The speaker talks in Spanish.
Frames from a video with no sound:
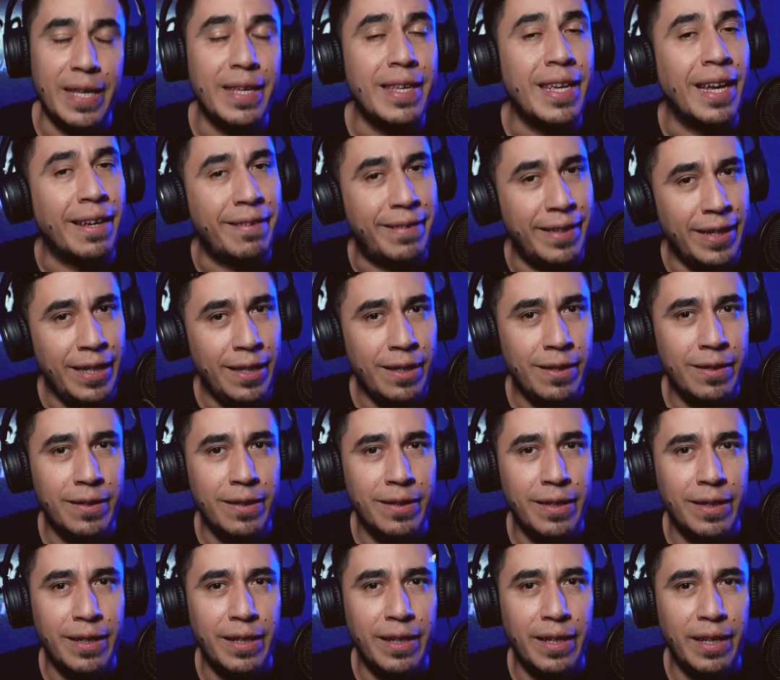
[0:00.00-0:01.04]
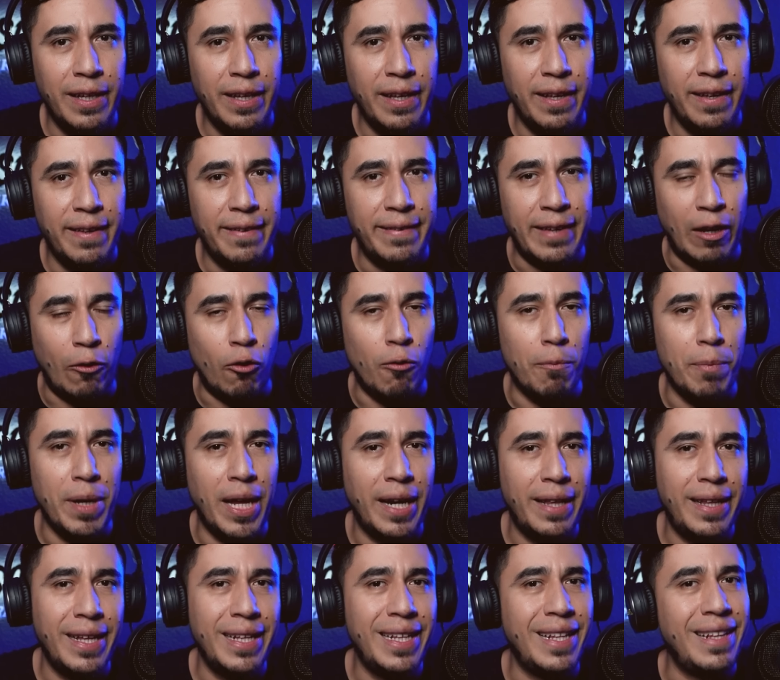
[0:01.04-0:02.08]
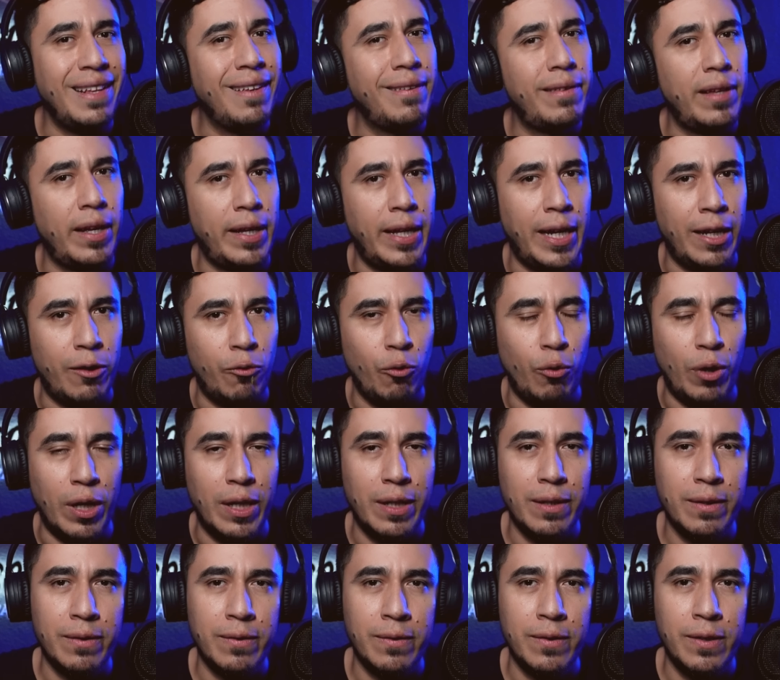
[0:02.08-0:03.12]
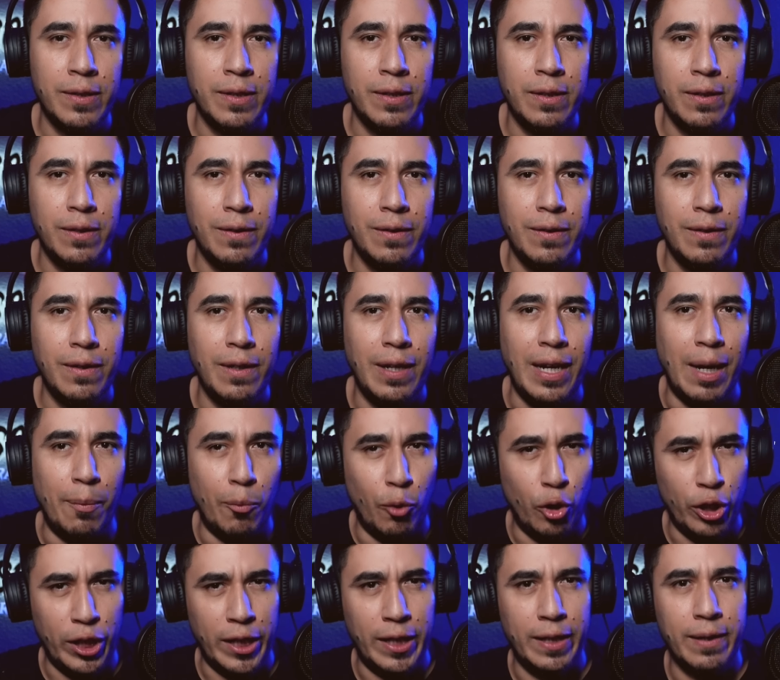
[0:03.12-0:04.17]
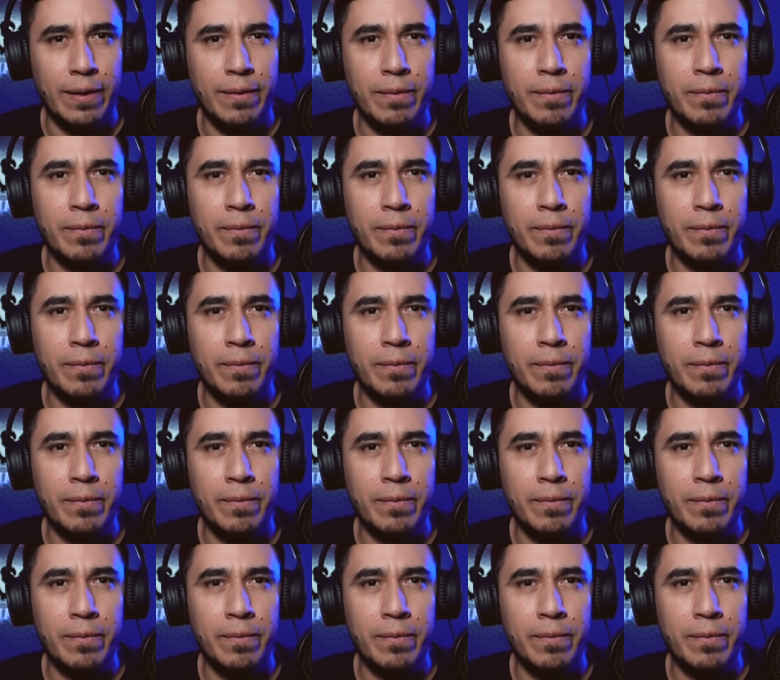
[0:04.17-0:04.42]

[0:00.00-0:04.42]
Y así se convierten en esta criatura, la mona.